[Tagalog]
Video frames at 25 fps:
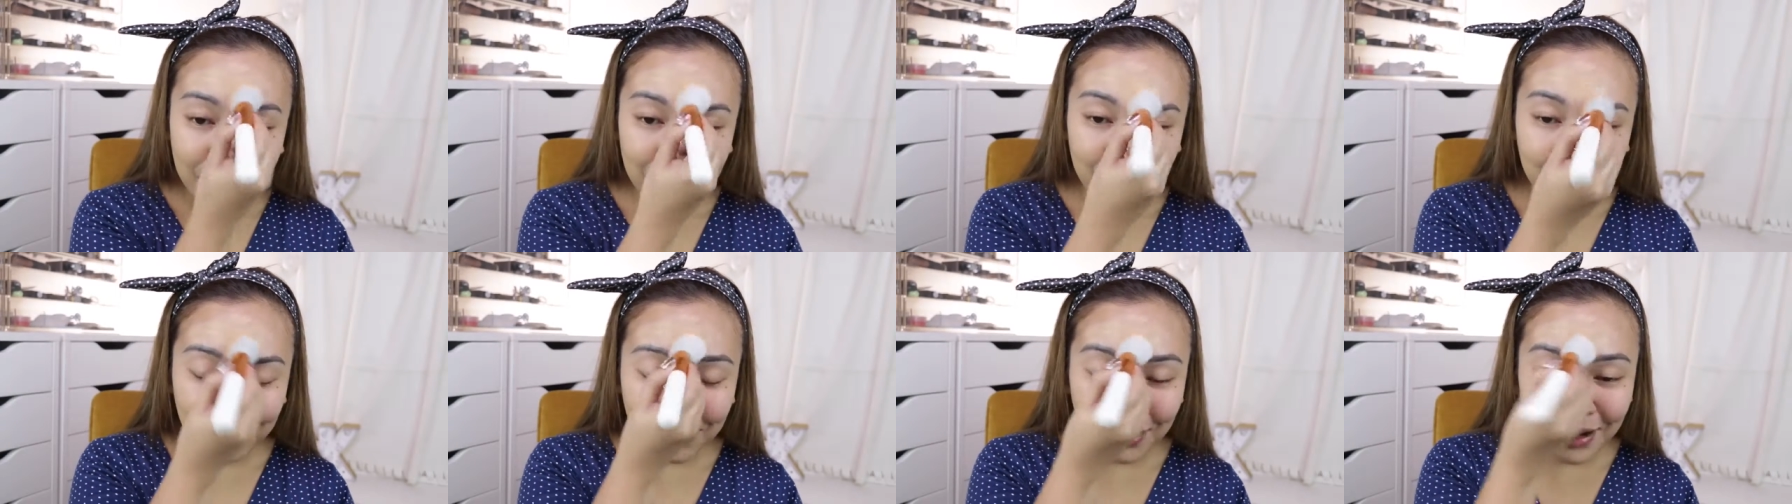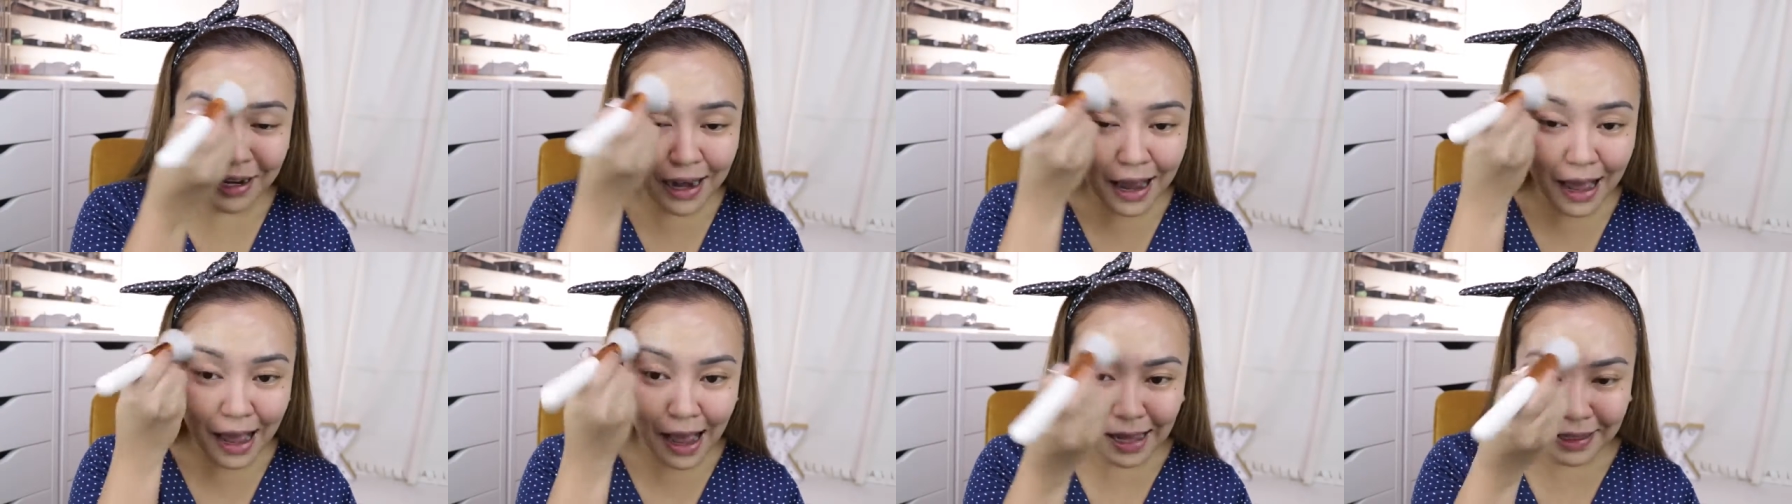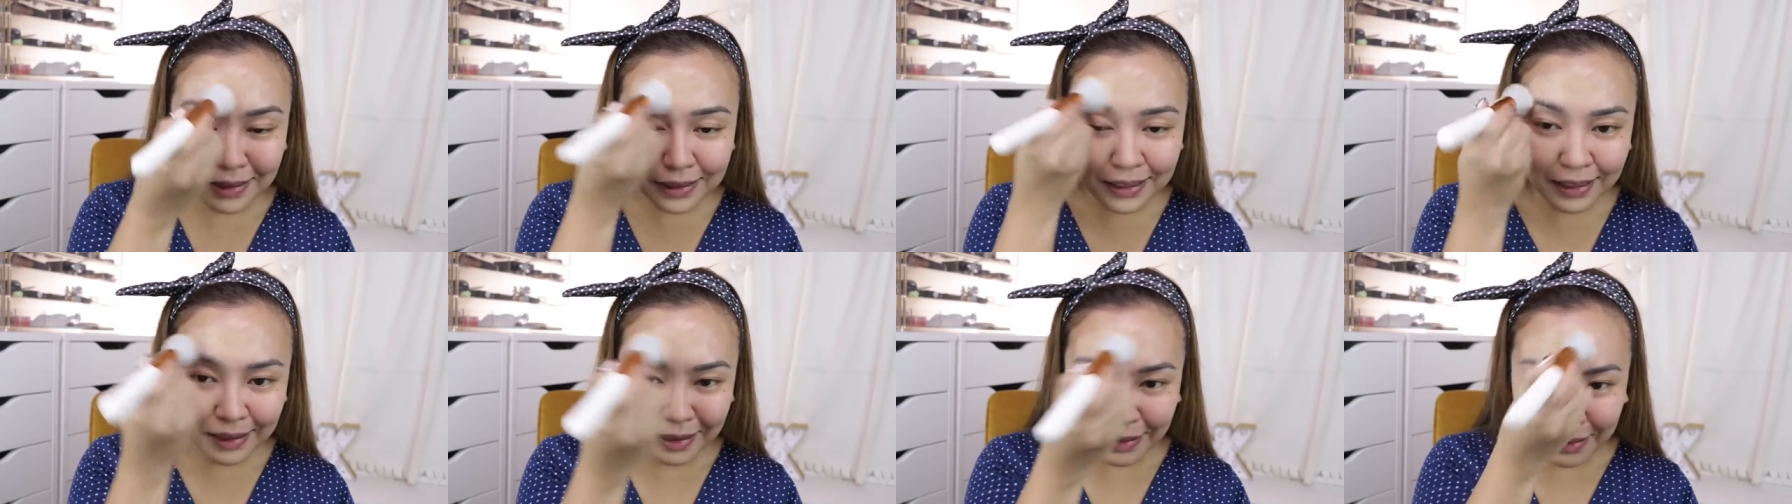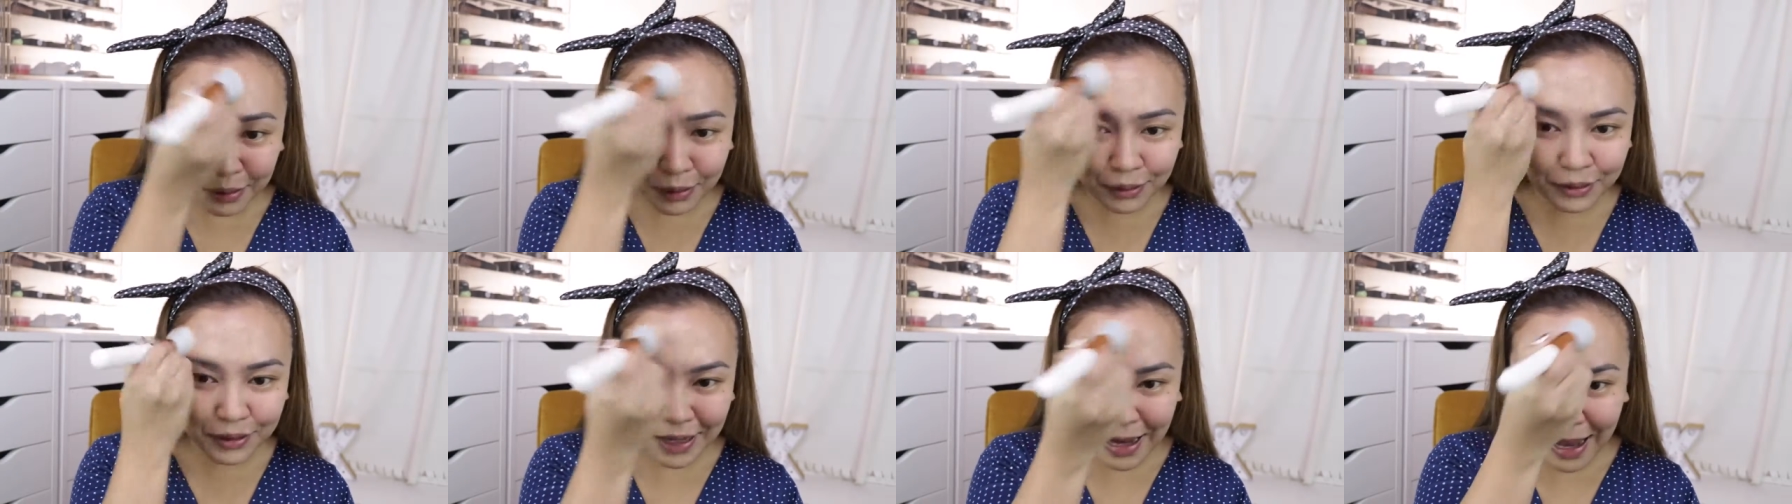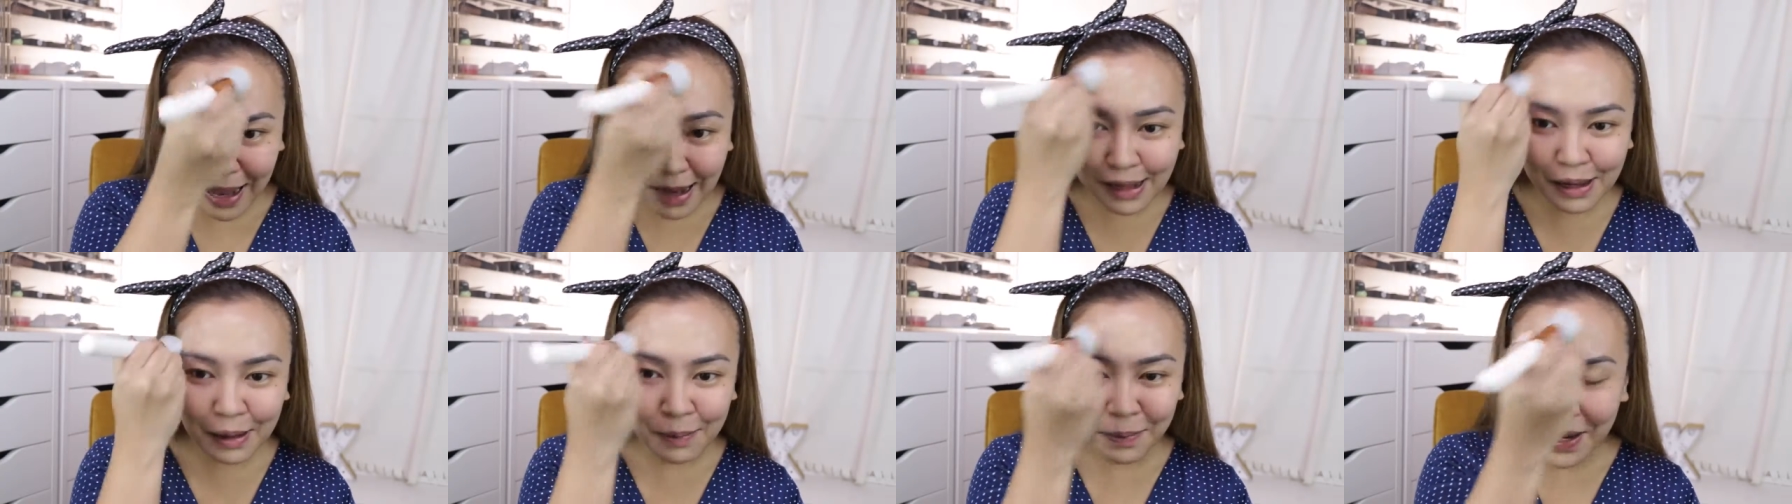Yung kalahati lang yung
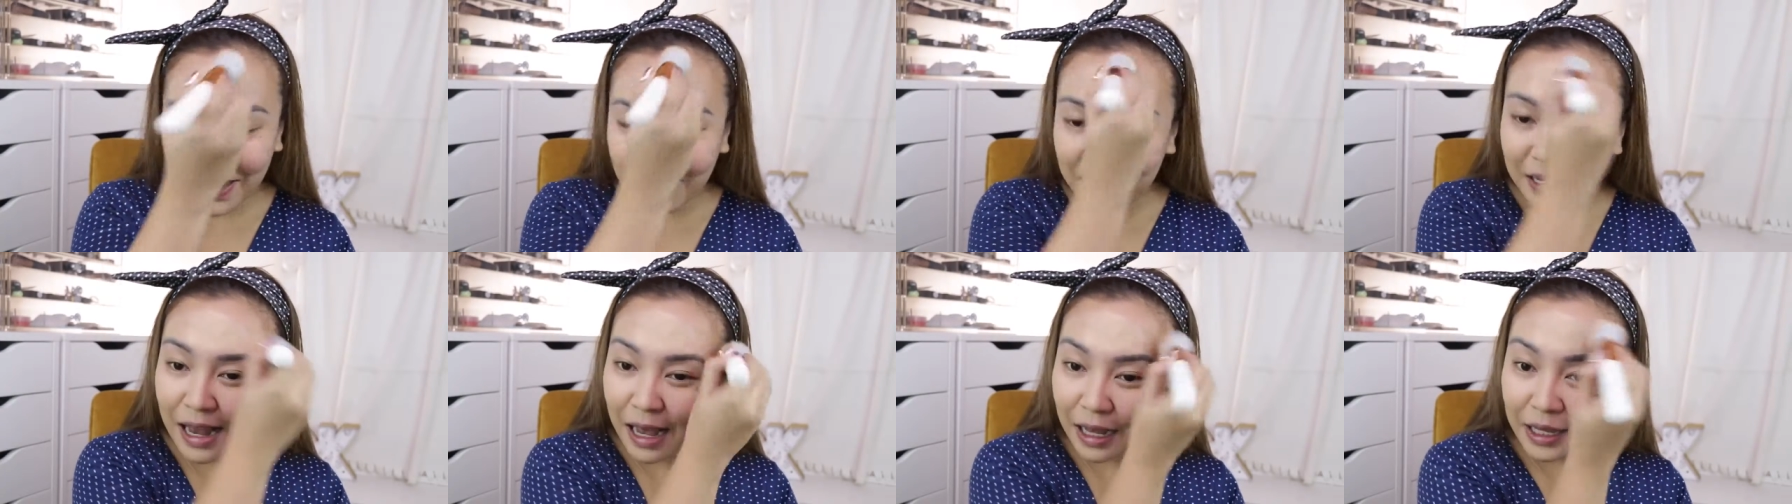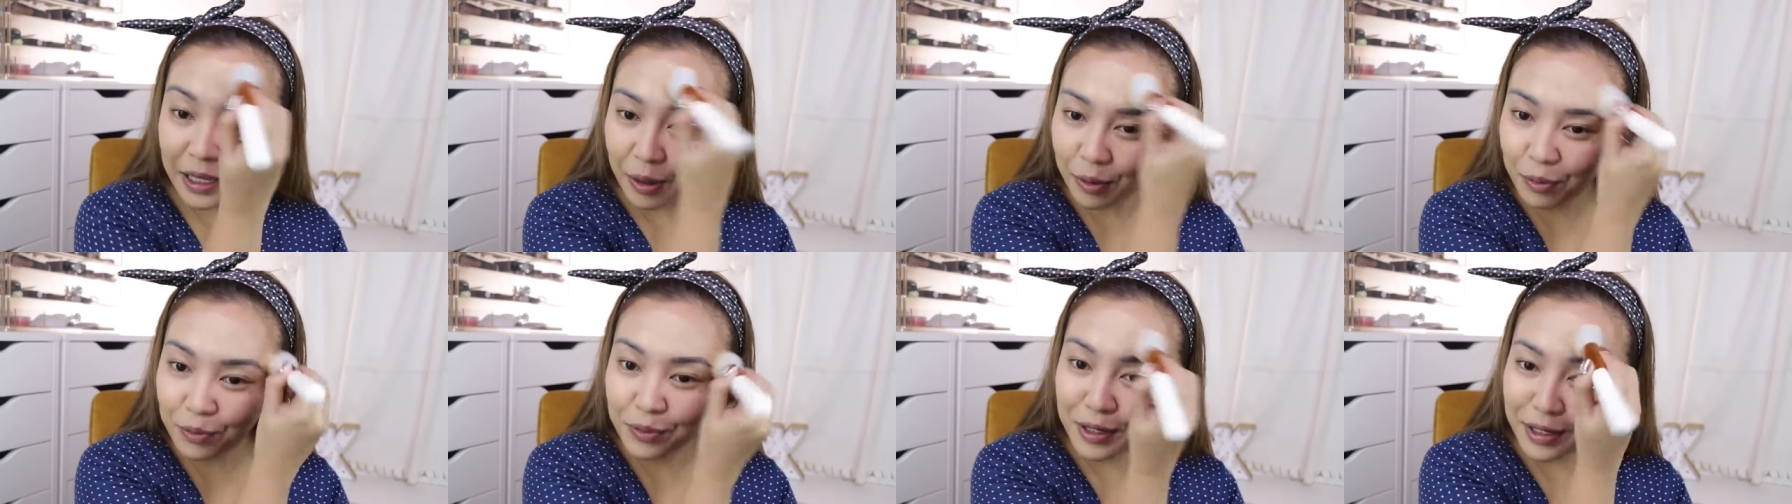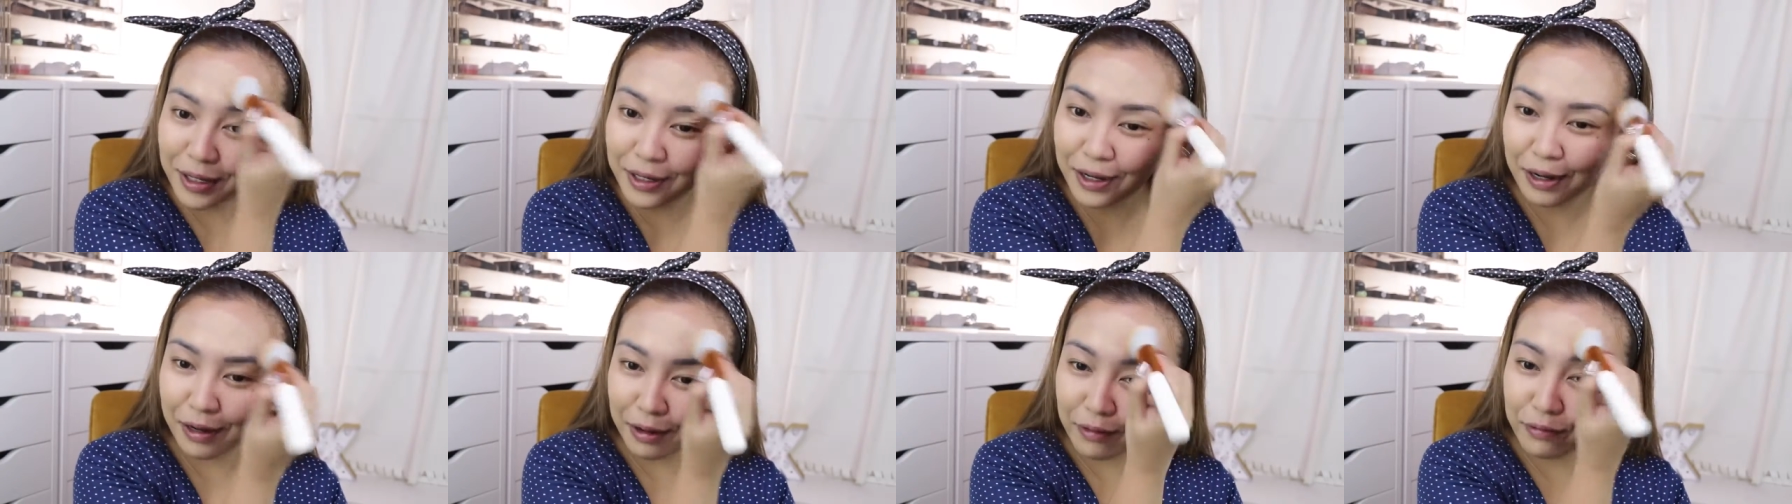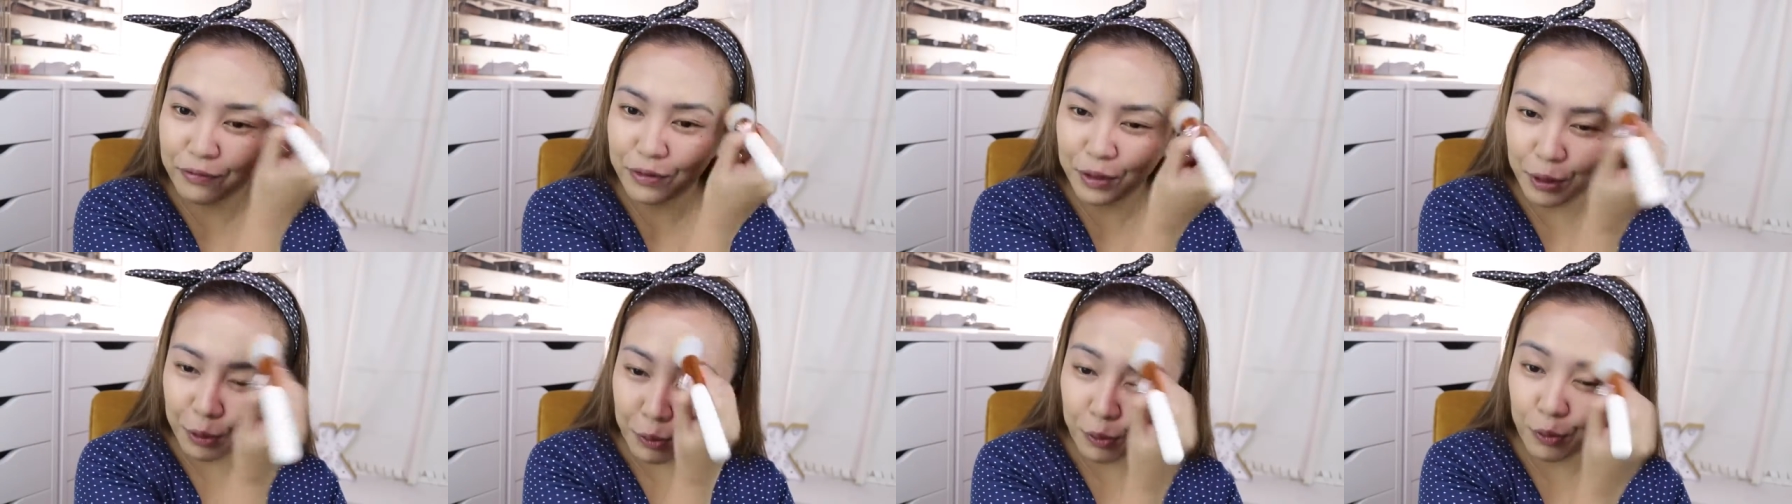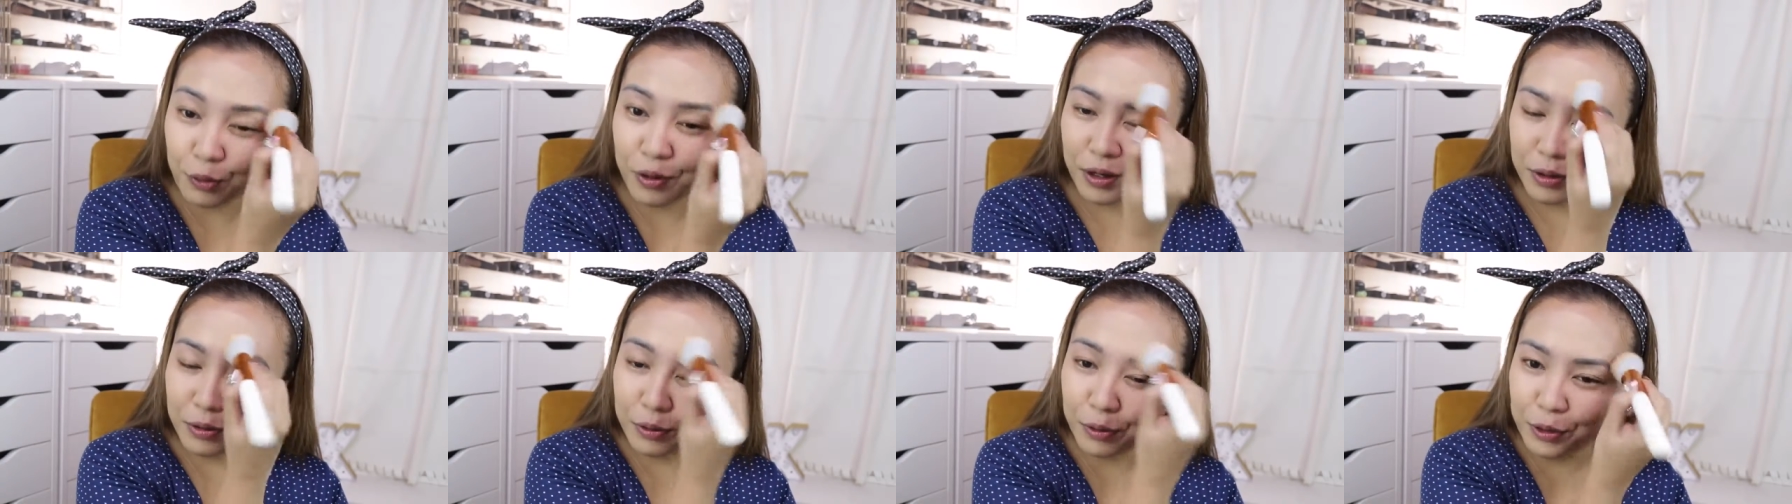nilalagay. Parang lagi ako nagre-review,
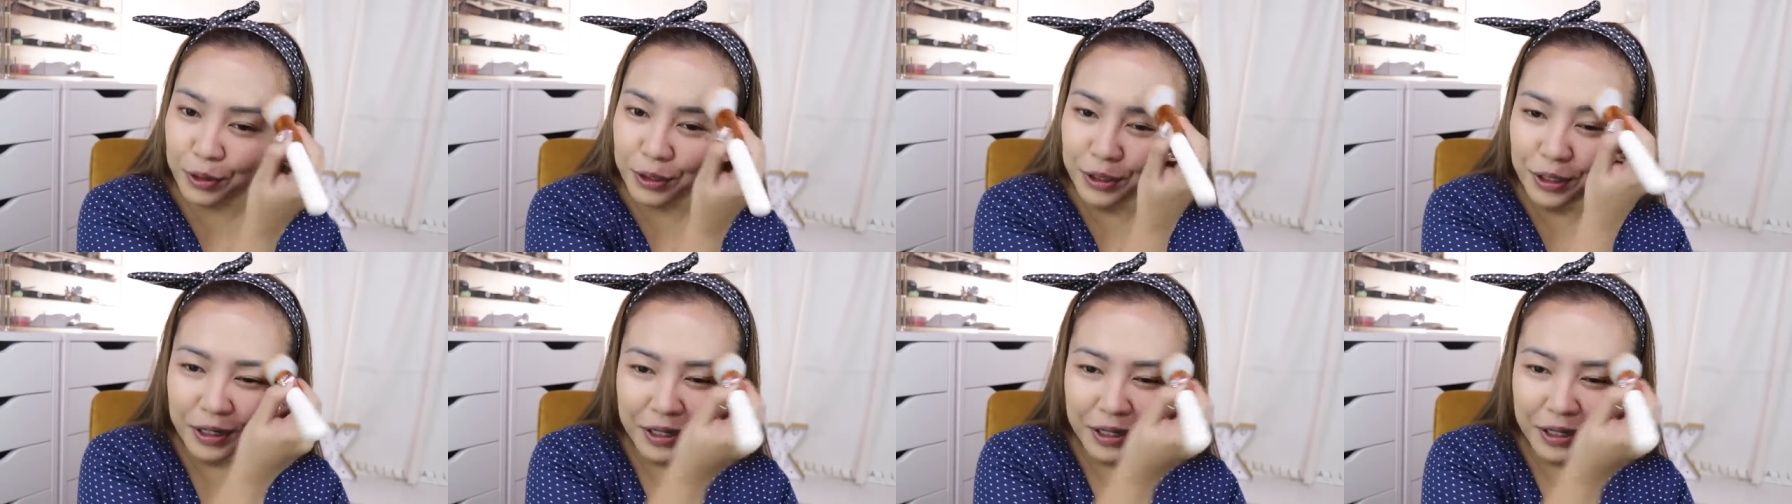ganun.